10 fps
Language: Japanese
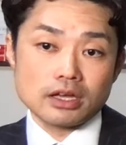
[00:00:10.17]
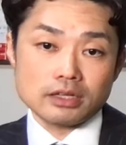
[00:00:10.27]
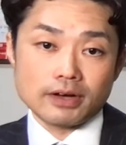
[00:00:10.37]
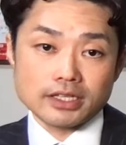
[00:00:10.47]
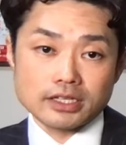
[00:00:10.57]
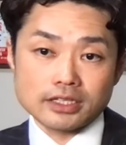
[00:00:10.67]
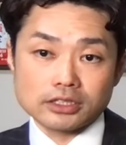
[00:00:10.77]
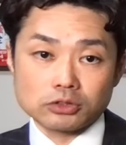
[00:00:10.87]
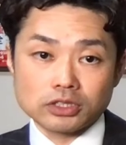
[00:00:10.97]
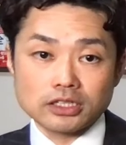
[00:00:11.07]
ではいただいた
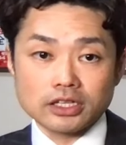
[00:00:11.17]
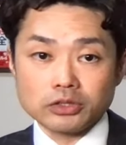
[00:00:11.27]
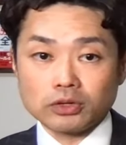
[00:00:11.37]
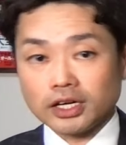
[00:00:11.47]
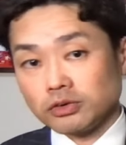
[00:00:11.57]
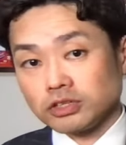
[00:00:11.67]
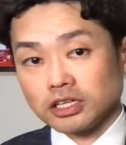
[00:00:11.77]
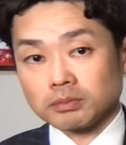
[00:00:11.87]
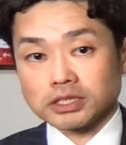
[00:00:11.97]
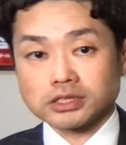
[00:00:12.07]
相談内容から読んでい
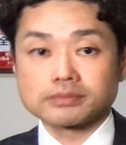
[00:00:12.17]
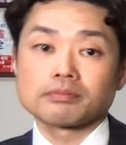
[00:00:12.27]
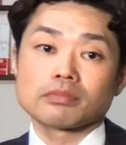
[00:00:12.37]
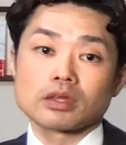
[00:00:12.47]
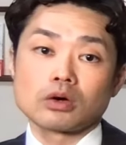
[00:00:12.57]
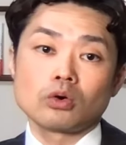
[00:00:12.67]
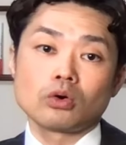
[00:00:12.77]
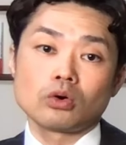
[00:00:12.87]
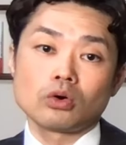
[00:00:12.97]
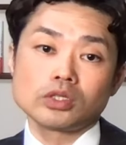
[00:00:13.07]
きます高
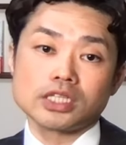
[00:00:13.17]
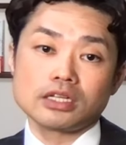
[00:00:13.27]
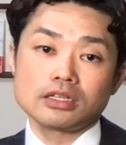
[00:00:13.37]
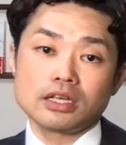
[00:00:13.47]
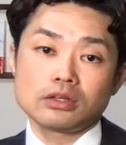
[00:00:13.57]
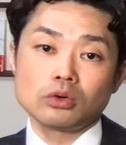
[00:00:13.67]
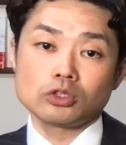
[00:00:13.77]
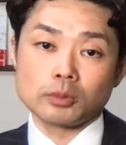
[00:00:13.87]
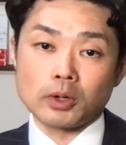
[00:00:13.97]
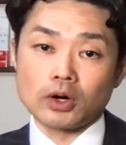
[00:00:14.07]
校3年の子
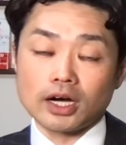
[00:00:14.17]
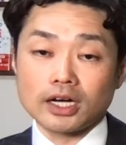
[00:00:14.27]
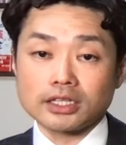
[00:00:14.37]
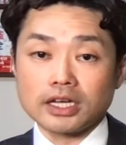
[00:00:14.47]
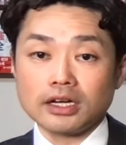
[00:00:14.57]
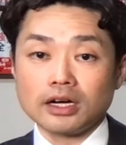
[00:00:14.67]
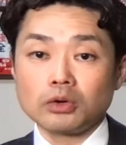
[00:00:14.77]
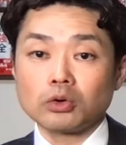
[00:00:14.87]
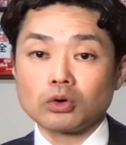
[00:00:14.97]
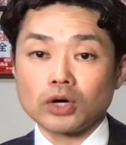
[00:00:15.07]
供赤点が
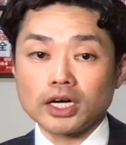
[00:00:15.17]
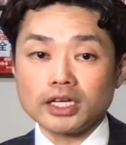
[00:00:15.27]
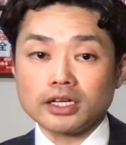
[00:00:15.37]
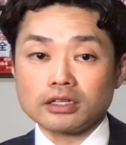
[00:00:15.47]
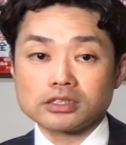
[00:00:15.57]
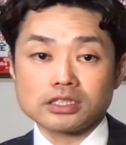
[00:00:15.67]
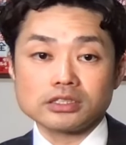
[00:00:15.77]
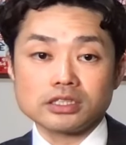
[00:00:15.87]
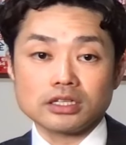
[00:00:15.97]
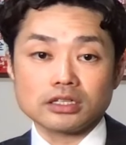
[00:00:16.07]
6個あり各先
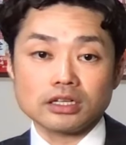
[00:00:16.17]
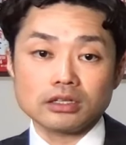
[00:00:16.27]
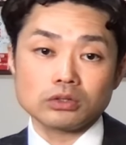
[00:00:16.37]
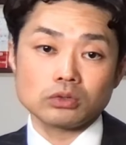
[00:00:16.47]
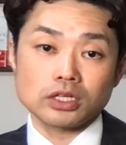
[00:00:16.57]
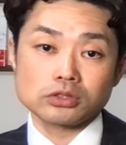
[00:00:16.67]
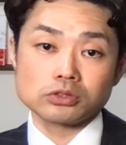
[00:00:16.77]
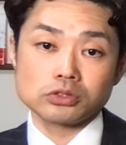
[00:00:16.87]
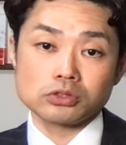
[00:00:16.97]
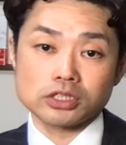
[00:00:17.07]
生が何とか
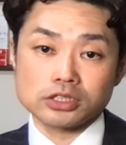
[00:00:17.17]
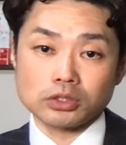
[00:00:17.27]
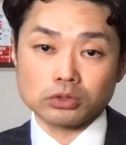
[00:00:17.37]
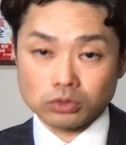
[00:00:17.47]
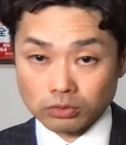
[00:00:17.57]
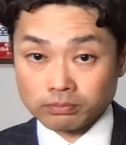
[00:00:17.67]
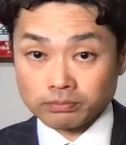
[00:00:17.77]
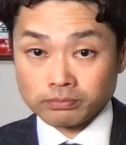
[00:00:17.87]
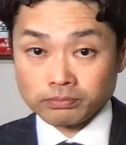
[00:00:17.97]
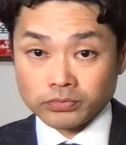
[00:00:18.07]
卒業させようと
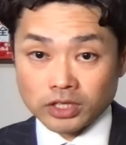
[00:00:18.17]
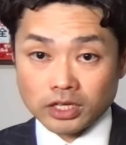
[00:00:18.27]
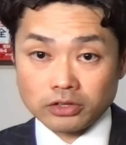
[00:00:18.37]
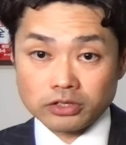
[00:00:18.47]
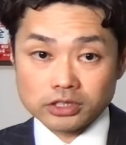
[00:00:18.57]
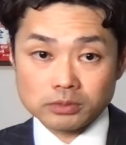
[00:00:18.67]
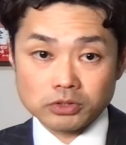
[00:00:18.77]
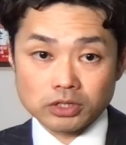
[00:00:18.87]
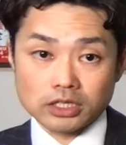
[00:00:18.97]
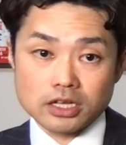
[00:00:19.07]
え冬休み
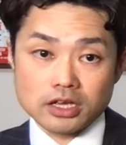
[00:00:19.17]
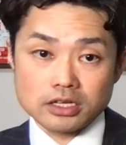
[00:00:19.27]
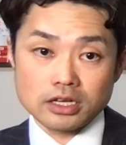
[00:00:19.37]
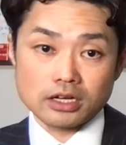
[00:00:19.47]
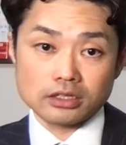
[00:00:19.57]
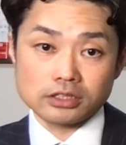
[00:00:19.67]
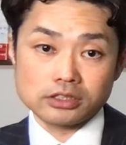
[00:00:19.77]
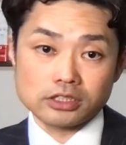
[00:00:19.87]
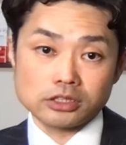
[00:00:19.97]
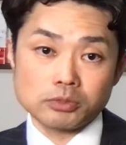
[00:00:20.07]
の課題や夏
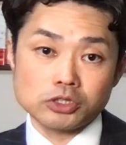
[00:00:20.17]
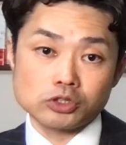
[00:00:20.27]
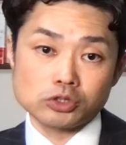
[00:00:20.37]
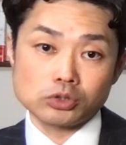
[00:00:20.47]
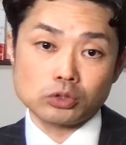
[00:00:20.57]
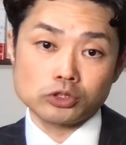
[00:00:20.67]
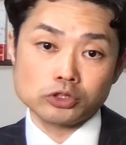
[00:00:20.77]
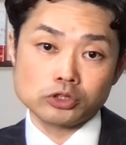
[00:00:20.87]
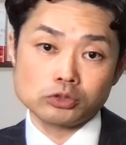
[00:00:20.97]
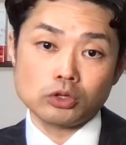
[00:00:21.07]
休み中の補
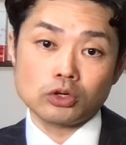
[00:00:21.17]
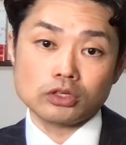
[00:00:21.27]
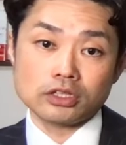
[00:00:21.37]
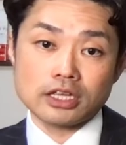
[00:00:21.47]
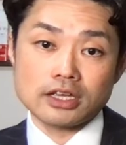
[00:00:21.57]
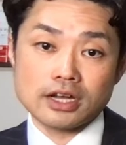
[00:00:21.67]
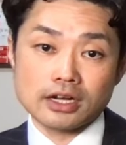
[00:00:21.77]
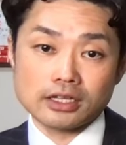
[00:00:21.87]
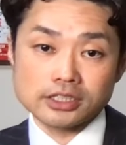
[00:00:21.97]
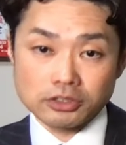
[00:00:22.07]
習を提
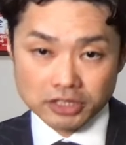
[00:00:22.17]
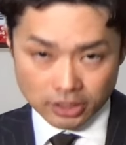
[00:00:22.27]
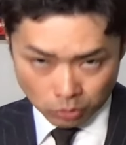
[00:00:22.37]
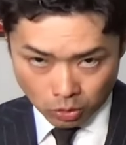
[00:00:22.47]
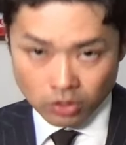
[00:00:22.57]
案してくれたと、